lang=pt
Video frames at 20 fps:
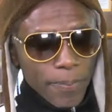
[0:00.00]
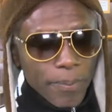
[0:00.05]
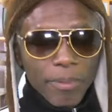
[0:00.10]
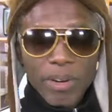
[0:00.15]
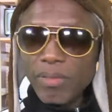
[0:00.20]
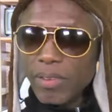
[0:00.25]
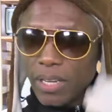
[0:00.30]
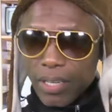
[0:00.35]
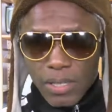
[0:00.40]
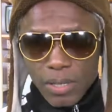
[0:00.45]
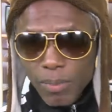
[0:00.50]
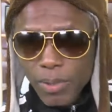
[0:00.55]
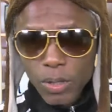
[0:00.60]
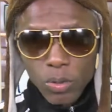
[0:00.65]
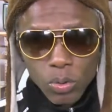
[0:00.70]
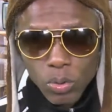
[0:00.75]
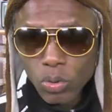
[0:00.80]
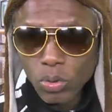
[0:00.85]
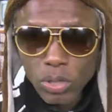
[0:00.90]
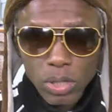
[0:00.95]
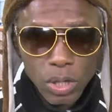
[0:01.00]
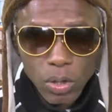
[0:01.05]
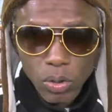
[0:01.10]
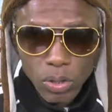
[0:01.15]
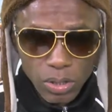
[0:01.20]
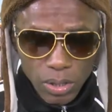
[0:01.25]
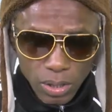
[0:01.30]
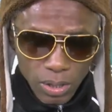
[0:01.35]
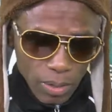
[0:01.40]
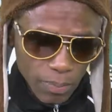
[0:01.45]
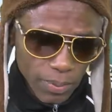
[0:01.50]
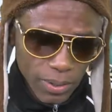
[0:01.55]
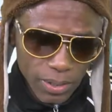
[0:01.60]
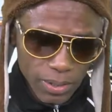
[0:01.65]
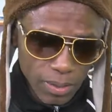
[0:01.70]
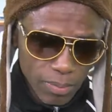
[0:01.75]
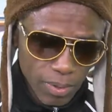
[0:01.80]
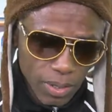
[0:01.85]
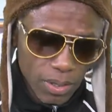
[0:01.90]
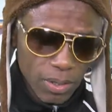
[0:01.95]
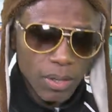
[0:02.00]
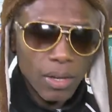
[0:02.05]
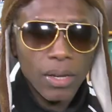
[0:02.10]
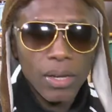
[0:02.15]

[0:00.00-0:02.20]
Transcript: Mas vai receber todos os negócios que ele tem para receber.